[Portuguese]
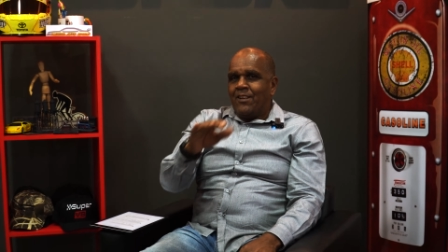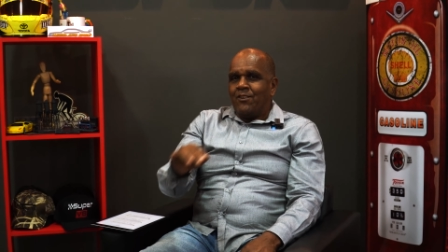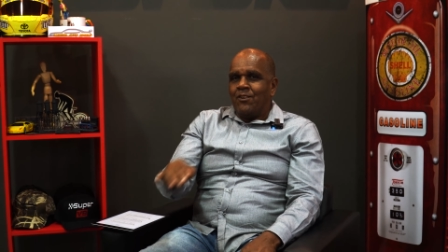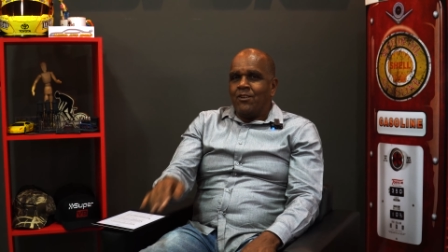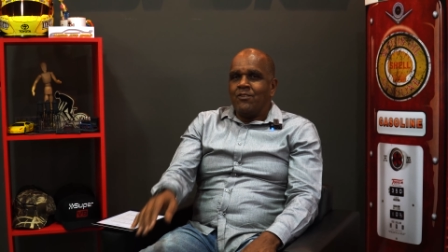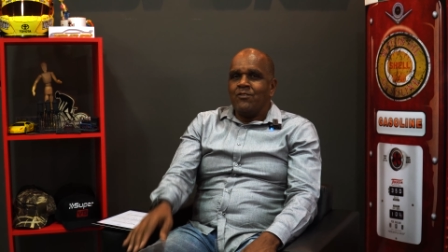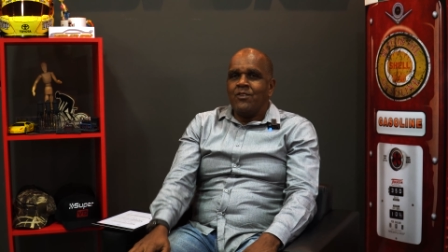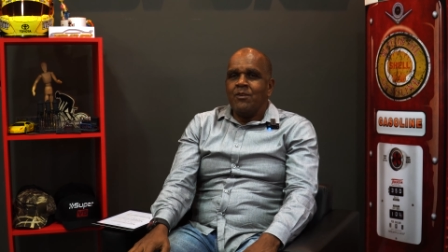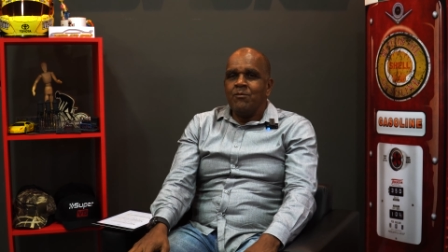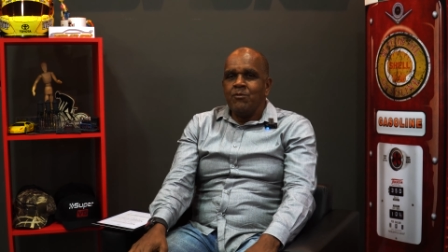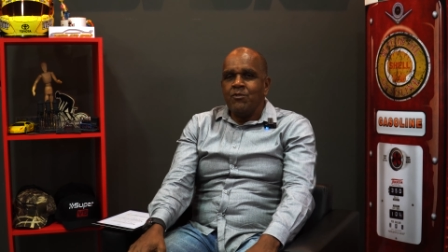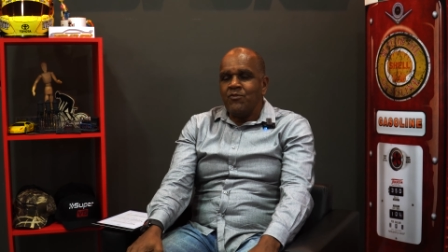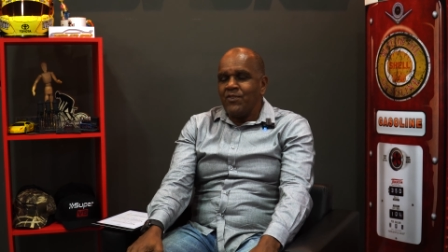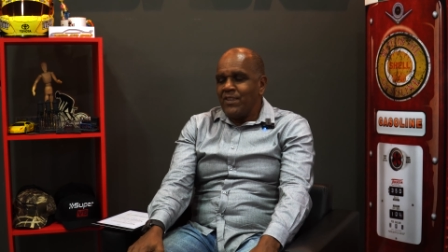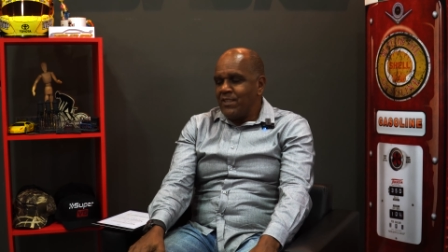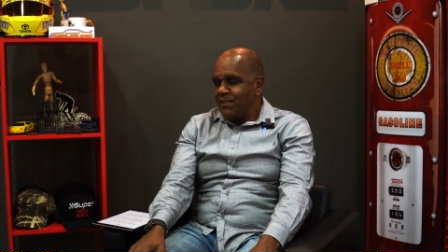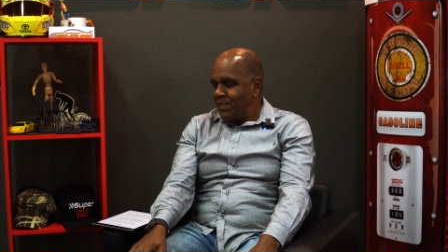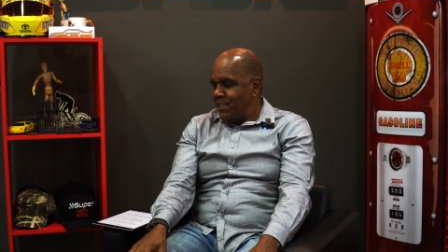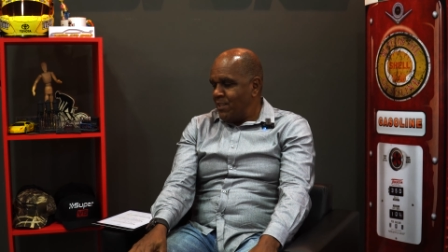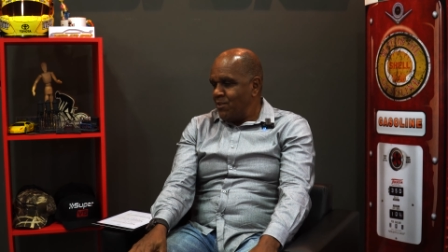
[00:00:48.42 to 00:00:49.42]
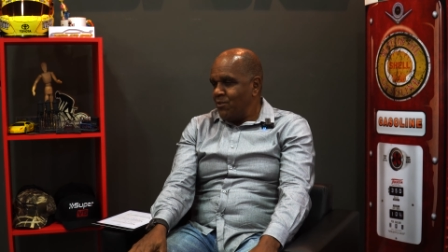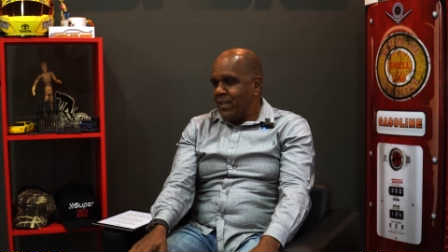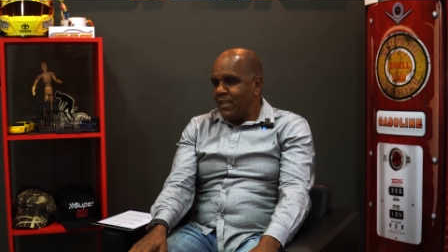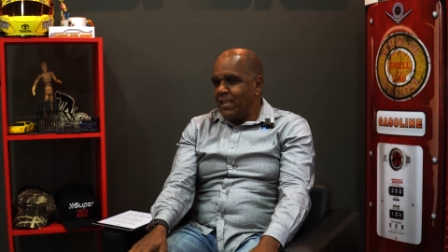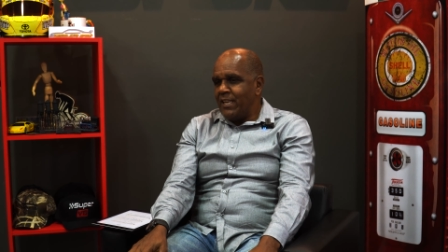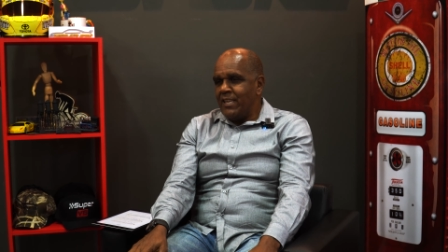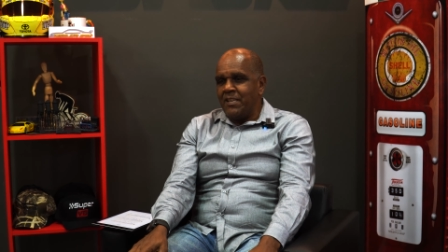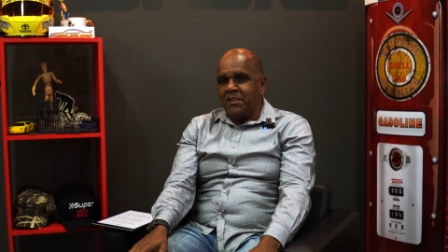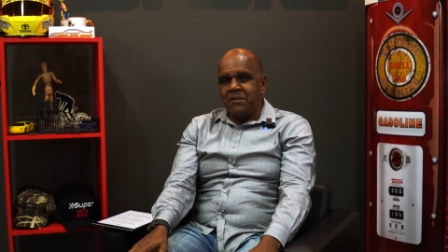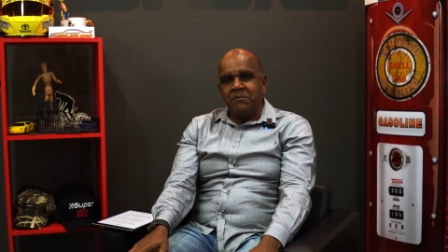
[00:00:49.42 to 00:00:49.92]
Nós estamos fazendo
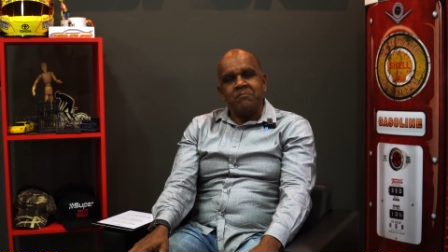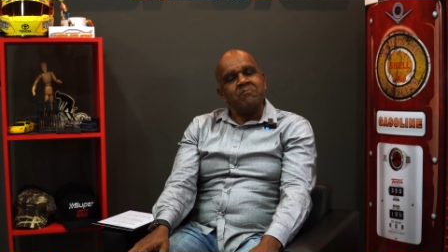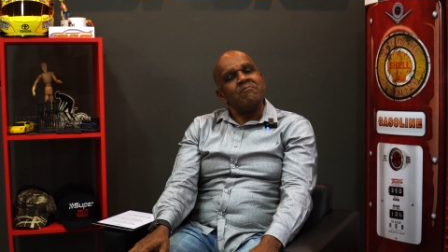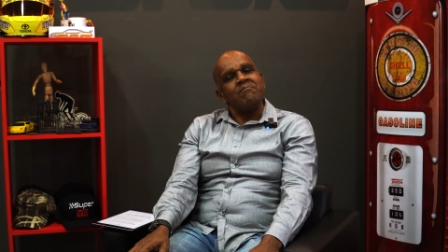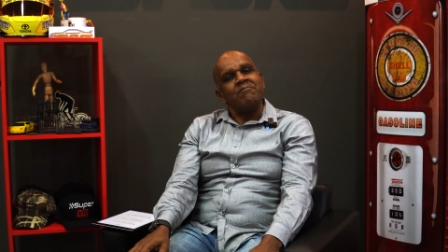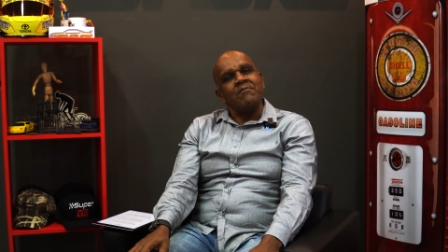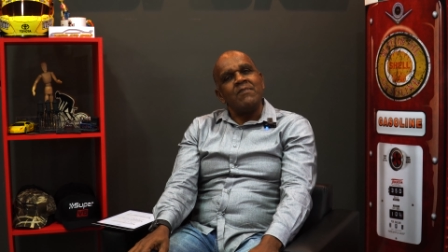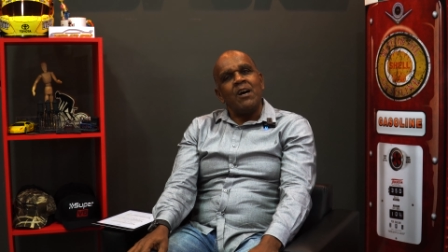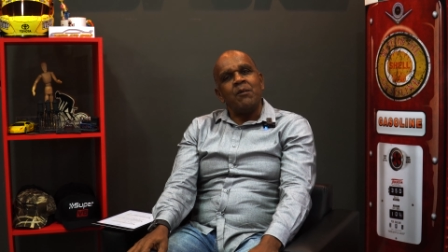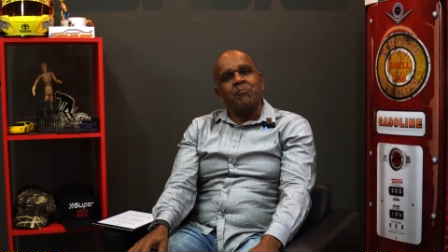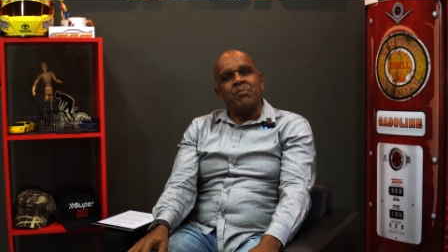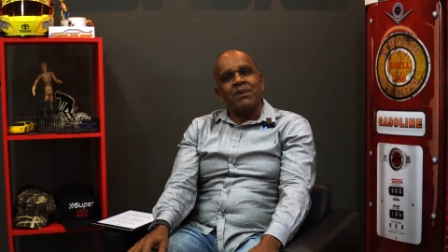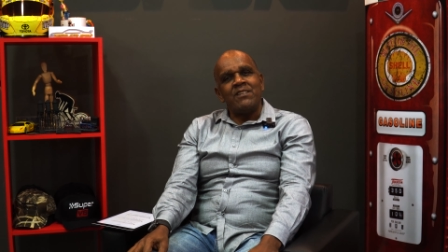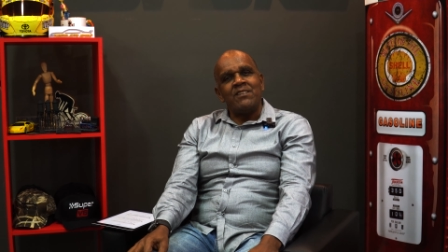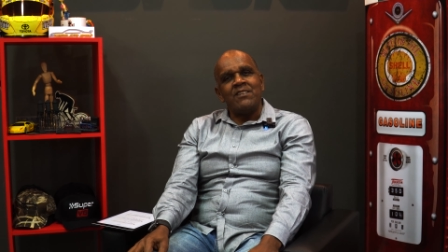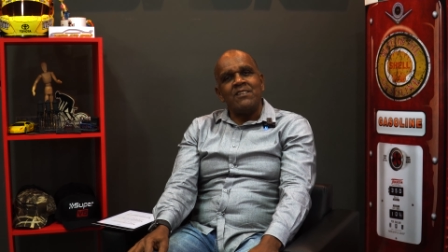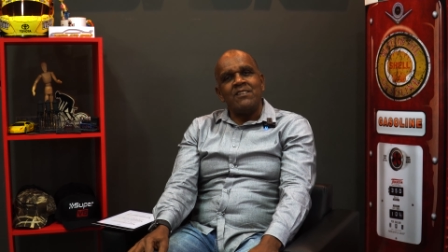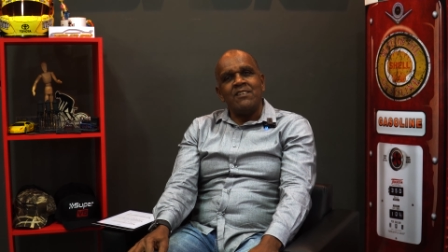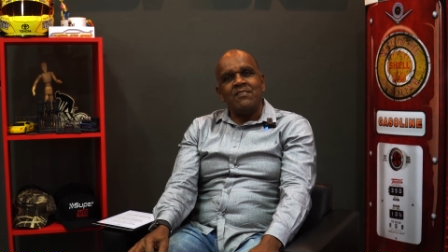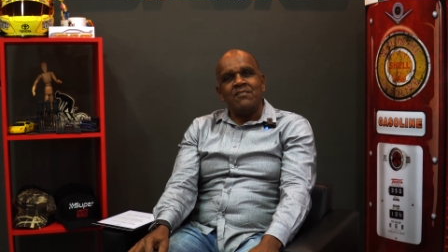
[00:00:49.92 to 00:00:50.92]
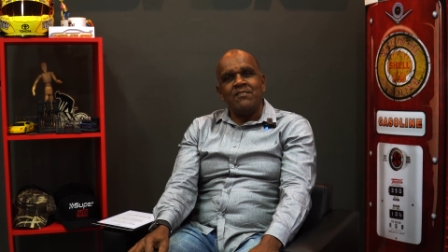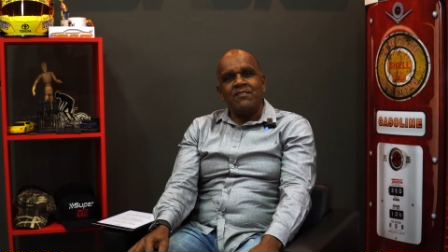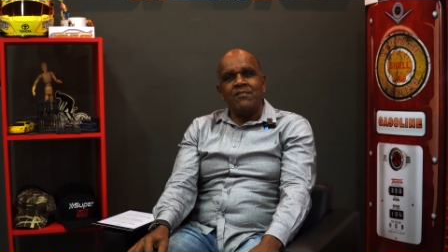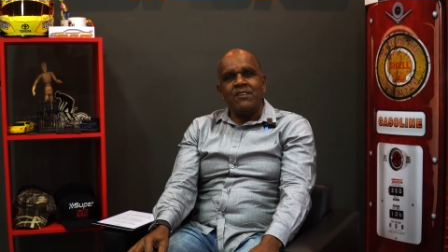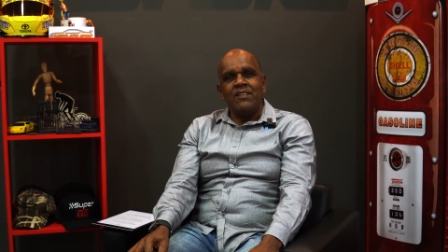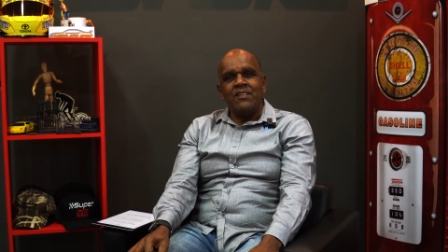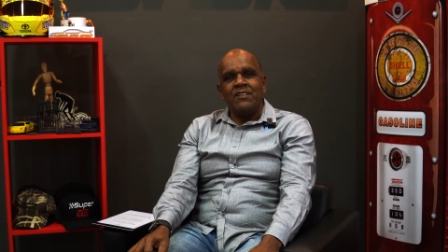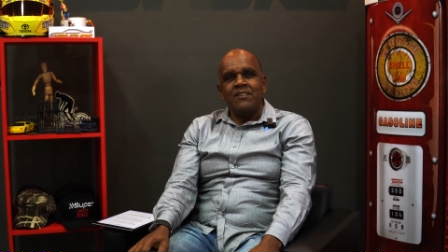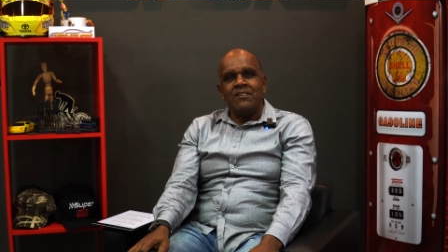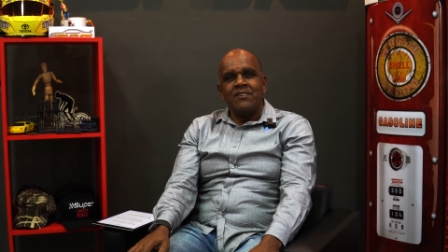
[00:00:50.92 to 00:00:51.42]
aí, a partir
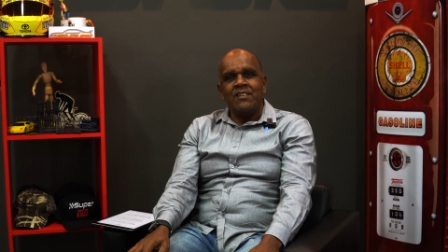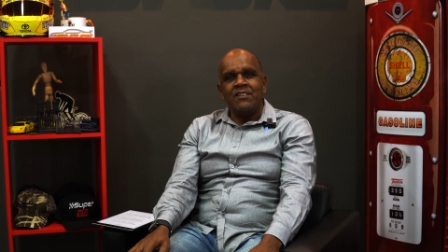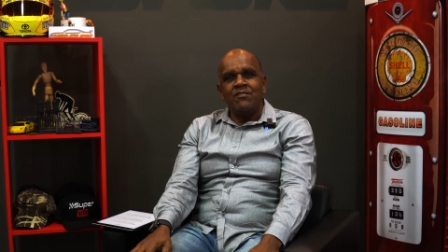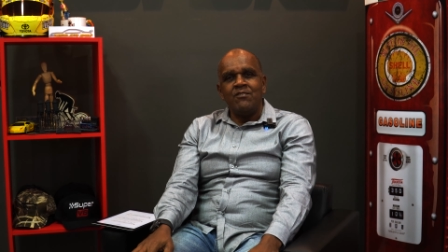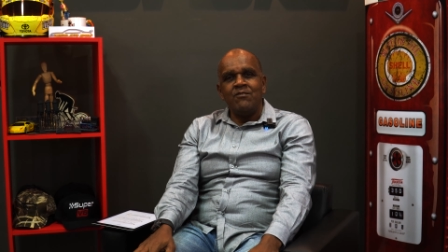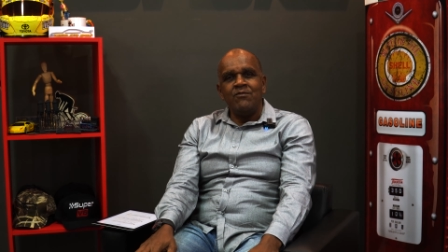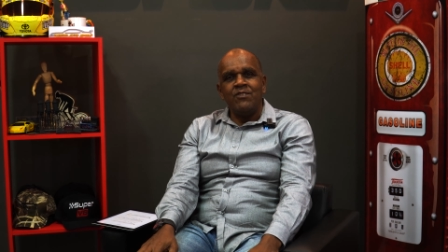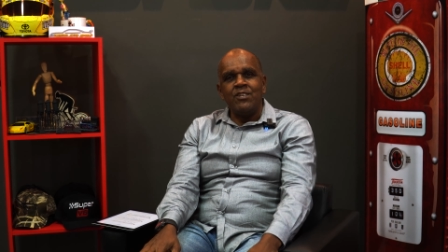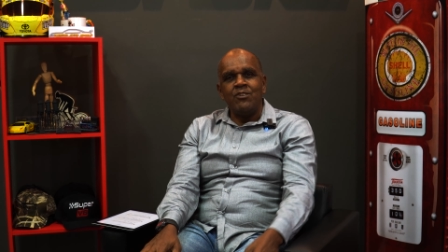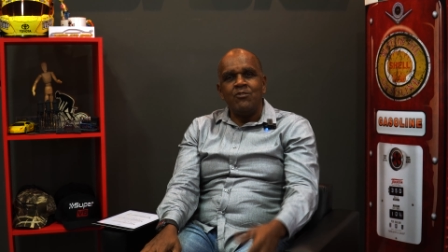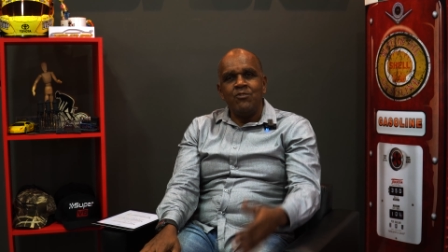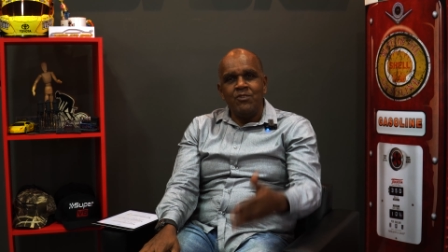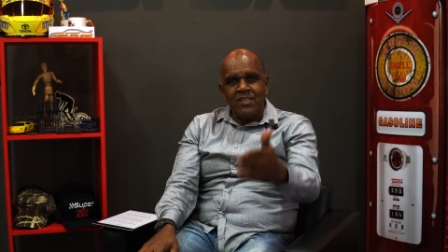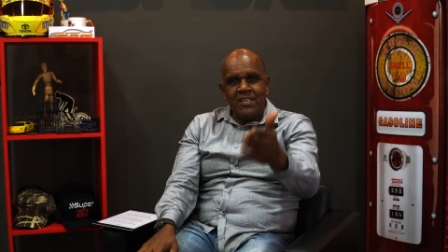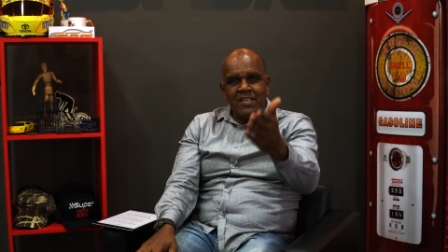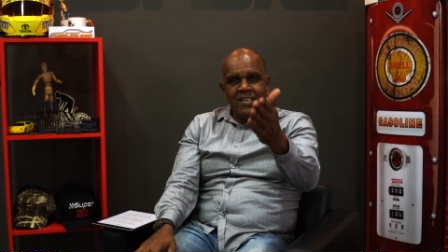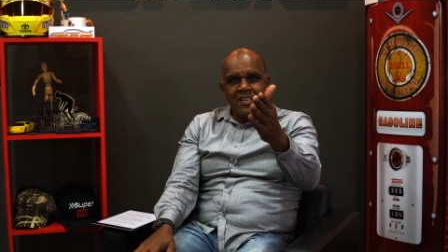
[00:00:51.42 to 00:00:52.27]
desse, desse vídeo,